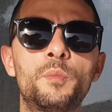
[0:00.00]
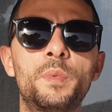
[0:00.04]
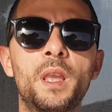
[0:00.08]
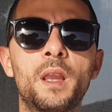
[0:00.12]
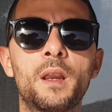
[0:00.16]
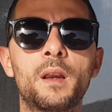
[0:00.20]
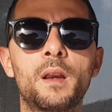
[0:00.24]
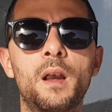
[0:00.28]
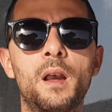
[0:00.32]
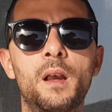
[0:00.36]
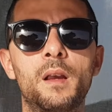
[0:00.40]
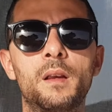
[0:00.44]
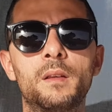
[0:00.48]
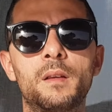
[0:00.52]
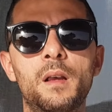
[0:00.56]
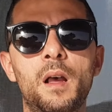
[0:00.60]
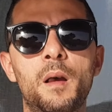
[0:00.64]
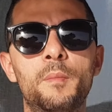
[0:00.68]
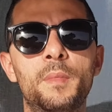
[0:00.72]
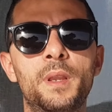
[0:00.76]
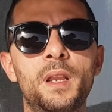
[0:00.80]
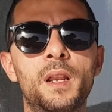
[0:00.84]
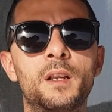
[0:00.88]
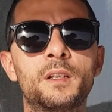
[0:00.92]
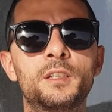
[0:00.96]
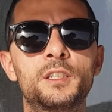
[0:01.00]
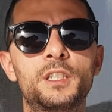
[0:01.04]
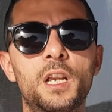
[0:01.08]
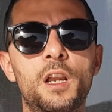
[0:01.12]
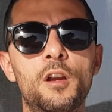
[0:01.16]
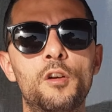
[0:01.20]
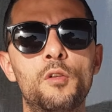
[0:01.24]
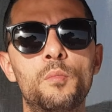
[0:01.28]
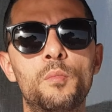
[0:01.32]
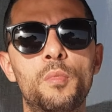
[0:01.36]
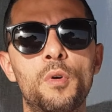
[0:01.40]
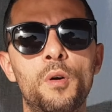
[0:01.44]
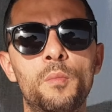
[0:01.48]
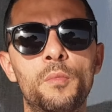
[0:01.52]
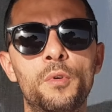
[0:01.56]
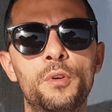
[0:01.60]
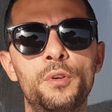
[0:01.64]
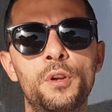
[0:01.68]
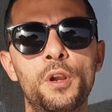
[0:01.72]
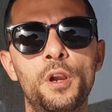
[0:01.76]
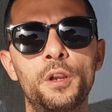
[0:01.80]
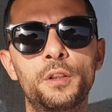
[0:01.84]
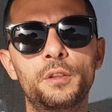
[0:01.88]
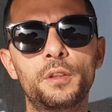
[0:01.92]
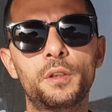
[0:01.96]
bien à, mélanger à un baume
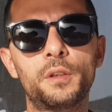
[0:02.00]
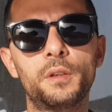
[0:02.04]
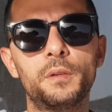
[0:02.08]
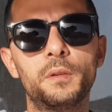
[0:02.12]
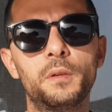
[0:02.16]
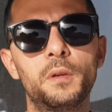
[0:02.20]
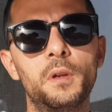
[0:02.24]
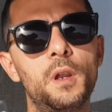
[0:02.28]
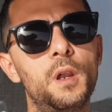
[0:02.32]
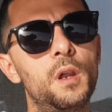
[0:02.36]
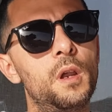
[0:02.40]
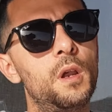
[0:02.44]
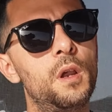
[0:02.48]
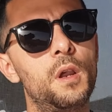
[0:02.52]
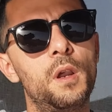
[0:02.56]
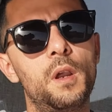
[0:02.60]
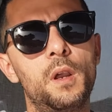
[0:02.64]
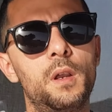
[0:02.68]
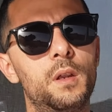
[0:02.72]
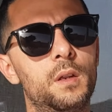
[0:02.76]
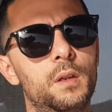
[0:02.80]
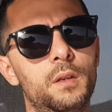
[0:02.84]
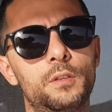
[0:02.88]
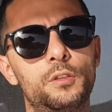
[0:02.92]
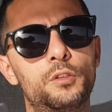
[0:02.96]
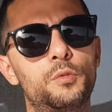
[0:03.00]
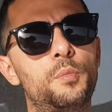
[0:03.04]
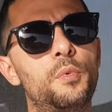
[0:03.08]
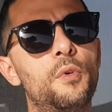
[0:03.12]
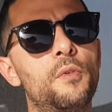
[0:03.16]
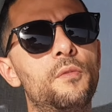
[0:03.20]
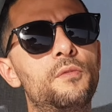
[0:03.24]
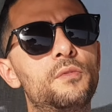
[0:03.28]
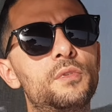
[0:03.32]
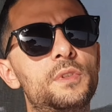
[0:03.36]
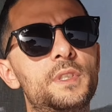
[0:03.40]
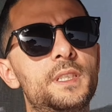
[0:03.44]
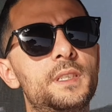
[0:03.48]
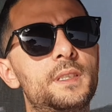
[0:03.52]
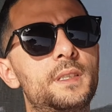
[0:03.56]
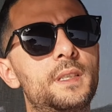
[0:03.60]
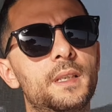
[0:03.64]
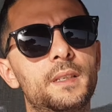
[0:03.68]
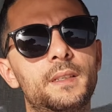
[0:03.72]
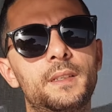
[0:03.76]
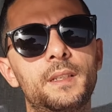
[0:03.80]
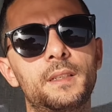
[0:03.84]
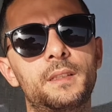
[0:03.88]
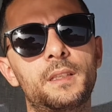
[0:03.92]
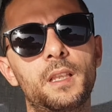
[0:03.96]
neutre. Je peux vous
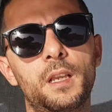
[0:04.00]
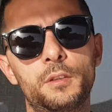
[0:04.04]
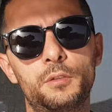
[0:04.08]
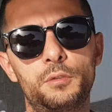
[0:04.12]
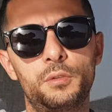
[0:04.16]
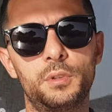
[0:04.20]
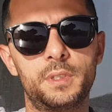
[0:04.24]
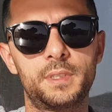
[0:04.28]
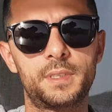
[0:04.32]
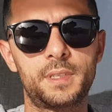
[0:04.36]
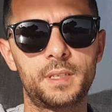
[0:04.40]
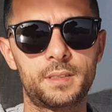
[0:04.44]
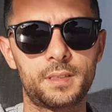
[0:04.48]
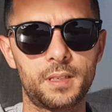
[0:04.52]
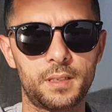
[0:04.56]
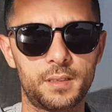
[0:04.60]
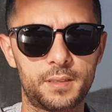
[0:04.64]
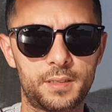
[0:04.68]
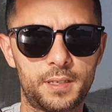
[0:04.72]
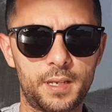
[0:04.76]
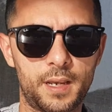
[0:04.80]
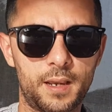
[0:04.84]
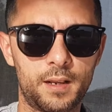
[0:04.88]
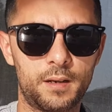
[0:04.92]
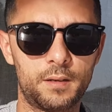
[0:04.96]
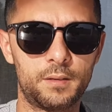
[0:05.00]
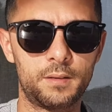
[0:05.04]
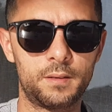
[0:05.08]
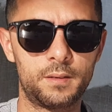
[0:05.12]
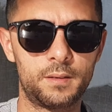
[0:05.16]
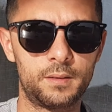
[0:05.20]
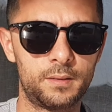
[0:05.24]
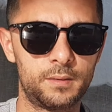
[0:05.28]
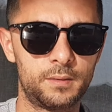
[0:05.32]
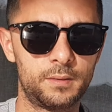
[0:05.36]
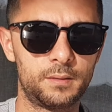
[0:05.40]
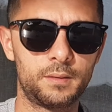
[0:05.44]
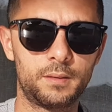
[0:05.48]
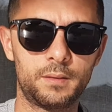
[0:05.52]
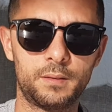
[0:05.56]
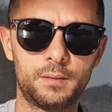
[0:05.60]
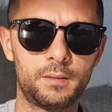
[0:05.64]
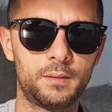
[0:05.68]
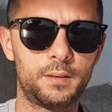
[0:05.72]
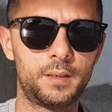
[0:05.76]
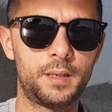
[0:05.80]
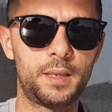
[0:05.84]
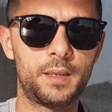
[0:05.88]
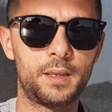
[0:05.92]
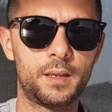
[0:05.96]
citer des tas d'huiles essentielles euh,
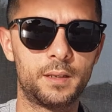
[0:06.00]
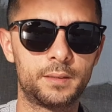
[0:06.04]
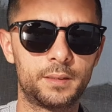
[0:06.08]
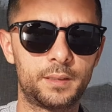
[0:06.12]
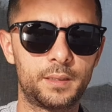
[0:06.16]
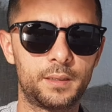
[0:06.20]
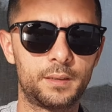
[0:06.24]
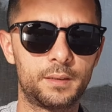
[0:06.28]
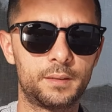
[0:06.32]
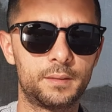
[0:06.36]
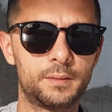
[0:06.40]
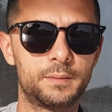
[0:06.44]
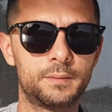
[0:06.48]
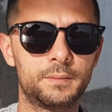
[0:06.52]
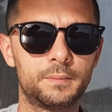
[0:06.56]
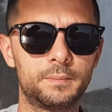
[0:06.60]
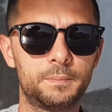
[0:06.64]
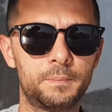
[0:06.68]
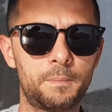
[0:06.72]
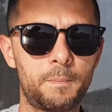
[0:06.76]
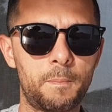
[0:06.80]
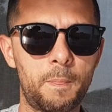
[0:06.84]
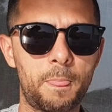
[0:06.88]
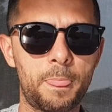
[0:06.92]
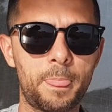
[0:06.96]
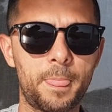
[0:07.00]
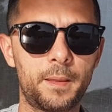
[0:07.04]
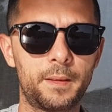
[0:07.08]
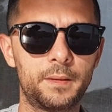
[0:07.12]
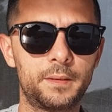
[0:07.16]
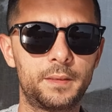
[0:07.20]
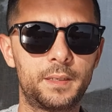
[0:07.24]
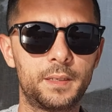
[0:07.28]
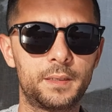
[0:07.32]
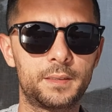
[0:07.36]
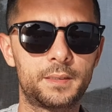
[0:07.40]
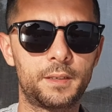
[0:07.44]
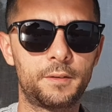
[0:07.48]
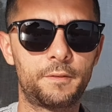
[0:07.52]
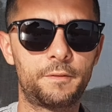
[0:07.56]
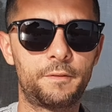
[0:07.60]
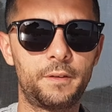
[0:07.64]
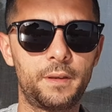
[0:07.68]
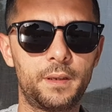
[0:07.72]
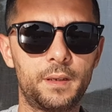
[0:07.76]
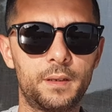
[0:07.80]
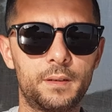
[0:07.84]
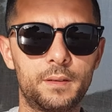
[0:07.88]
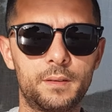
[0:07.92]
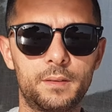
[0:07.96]
ayant des,
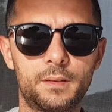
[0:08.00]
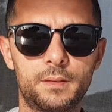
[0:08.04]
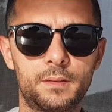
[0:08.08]
effets